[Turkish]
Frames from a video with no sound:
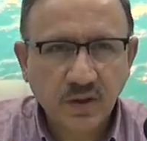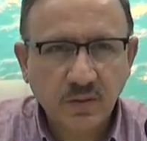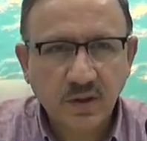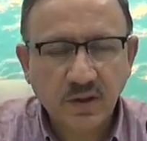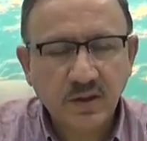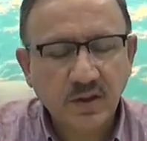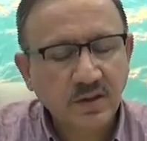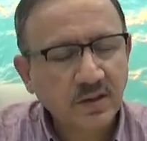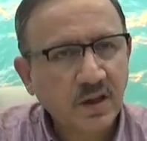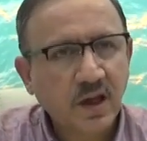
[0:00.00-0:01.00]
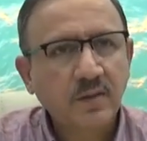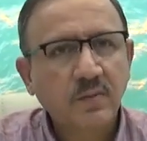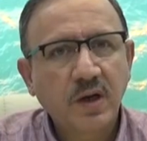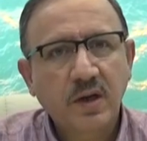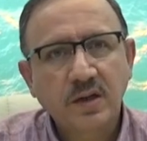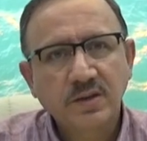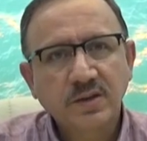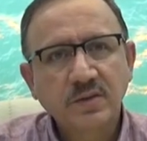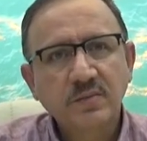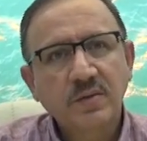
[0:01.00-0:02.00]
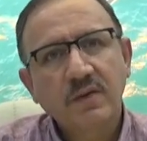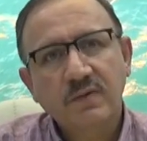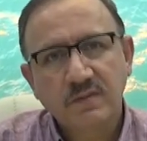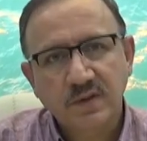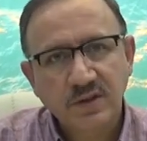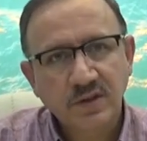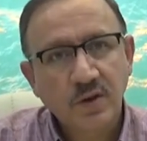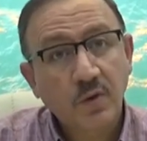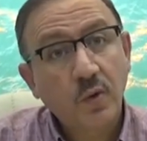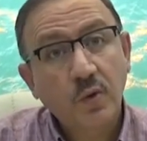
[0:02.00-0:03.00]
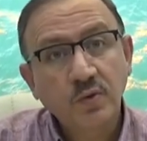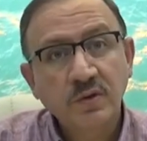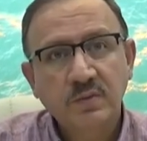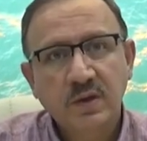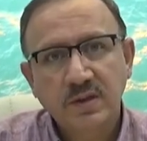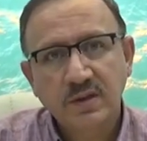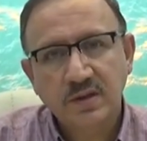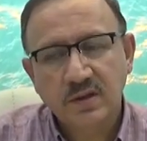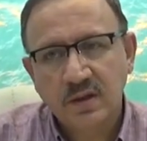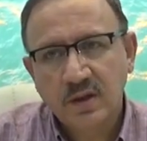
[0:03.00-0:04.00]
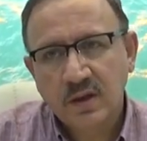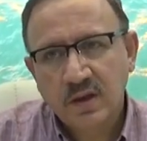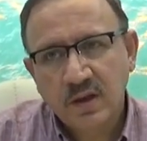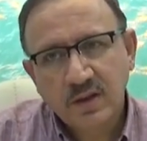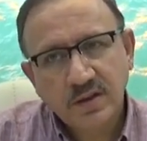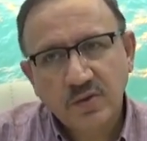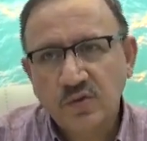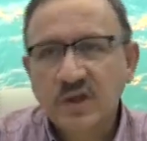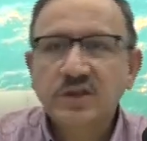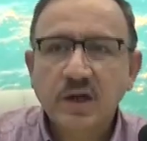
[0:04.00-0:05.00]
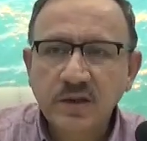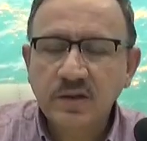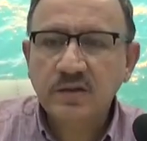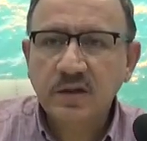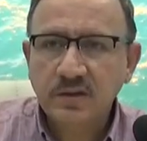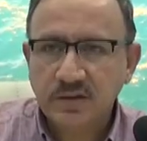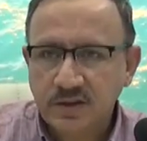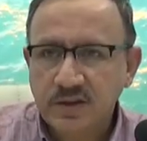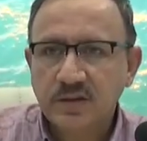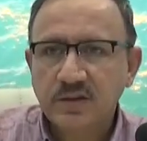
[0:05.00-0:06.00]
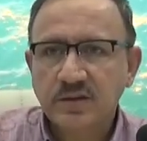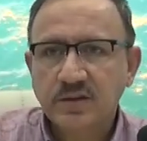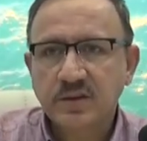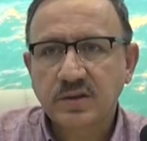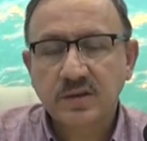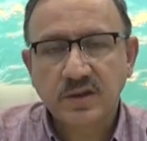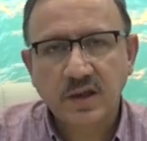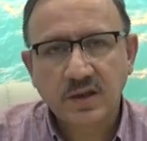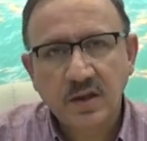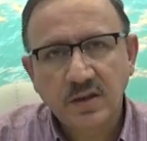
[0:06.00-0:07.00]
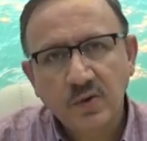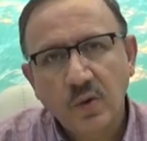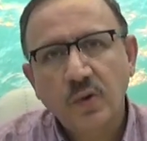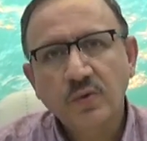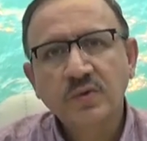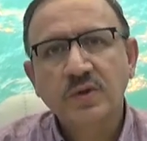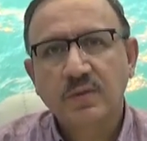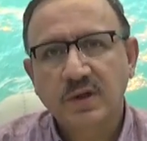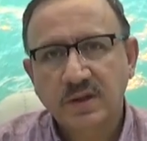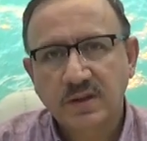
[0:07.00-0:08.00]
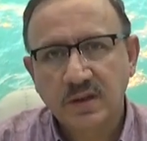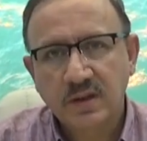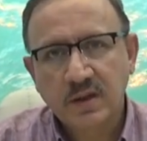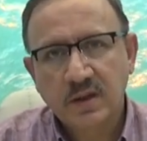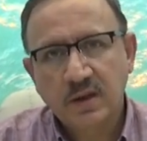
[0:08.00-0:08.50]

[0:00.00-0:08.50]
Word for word: İbadetleri. Elma ağacı meyve verir. O onun ibadeti. İşte güneş aydınlatır, ısıtır, ışıtır, renklendirir. O onun ibadeti.